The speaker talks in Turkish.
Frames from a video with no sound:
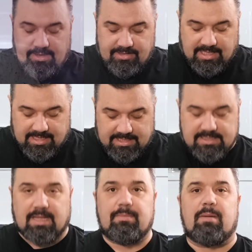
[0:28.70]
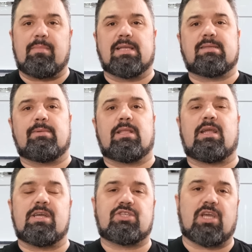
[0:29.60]
Evet arkadaşlar ben malzemeleri
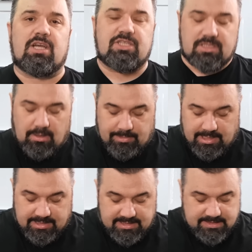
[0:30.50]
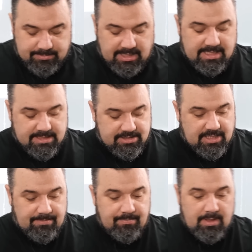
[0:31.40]
aşağı açıklamalar kısmına
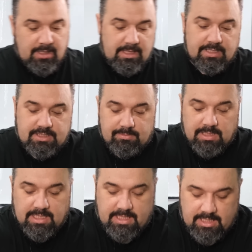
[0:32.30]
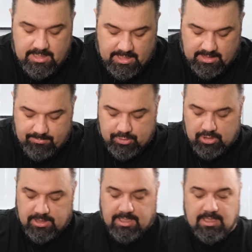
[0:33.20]
yazacağım. Şimdilik etimi
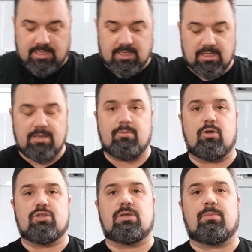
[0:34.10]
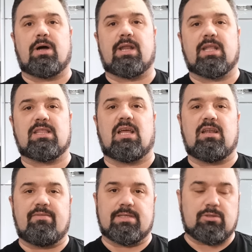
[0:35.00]
şöyle kenara alayım. Önce
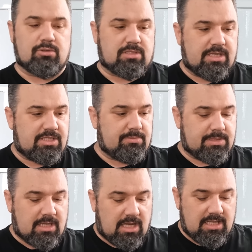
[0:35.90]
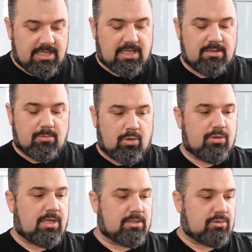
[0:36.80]
baharatlarla ve sosla işimizi halledelim.
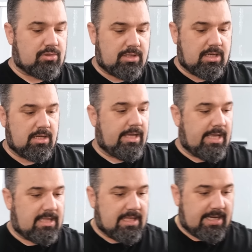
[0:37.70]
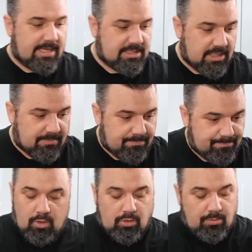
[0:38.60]
Ondan sonra etlere geçelim.
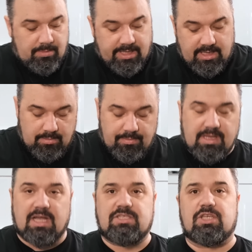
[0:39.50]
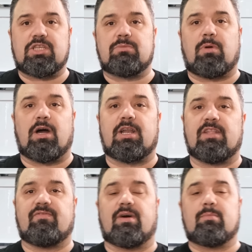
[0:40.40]
Önümde birkaç çeşit
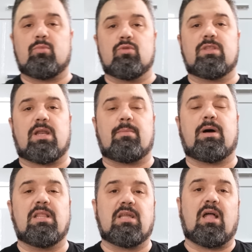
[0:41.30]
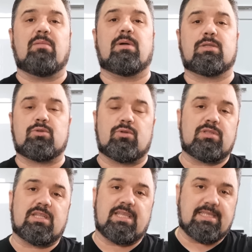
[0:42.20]
baharat var. Bunlara bağlı kalmak
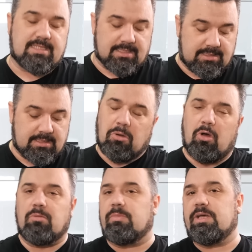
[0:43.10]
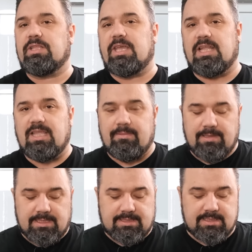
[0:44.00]
zorunda değilsiniz. Olmayanı
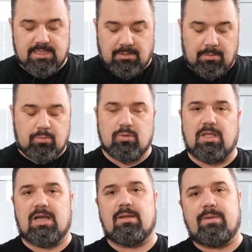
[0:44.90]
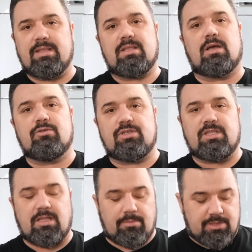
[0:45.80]
eleyebilirsiniz ama bunlarla ben daha önce
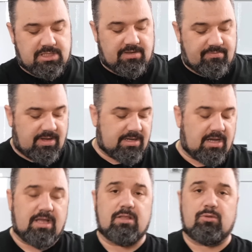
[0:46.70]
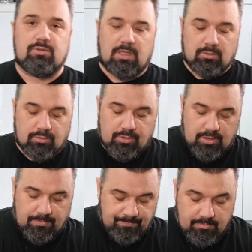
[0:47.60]
deneme işlemim var. Gayet güzel
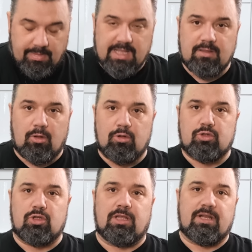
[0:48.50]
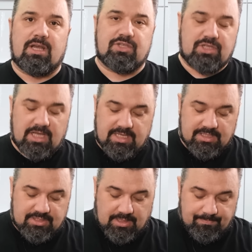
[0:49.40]
oluyor. Ben ölçüleri aşağı
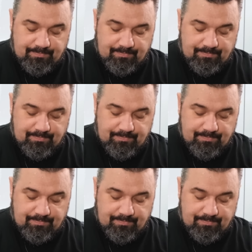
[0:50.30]
yazacağım.